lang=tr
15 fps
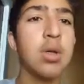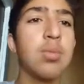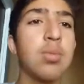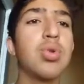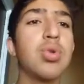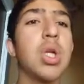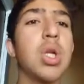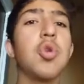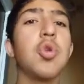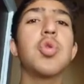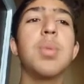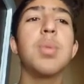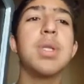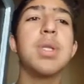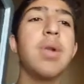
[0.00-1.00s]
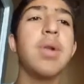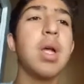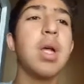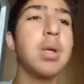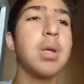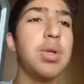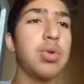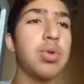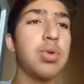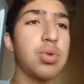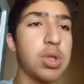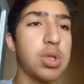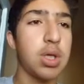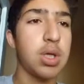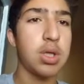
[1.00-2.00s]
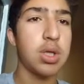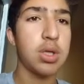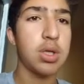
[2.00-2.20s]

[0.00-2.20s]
buradan dostluk maçı falan atabiliyorsunuz yani.